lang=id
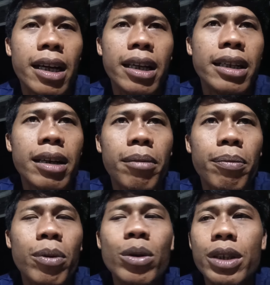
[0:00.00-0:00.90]
adanya dia
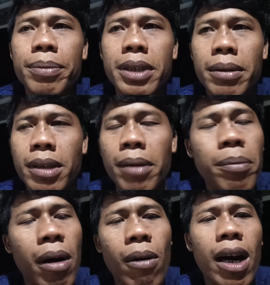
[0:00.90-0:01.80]
bunyi besar-besar
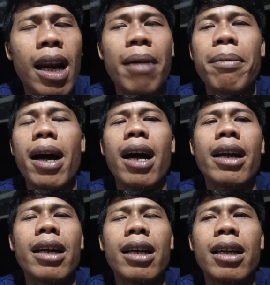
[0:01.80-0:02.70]
bawa ke
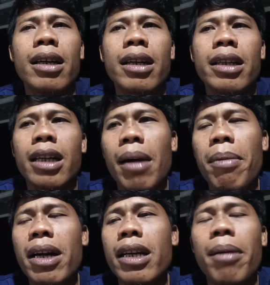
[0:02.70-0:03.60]
lapangan. Di
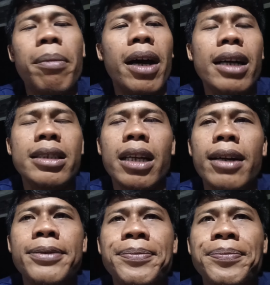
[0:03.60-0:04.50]
lapangan diablak aja.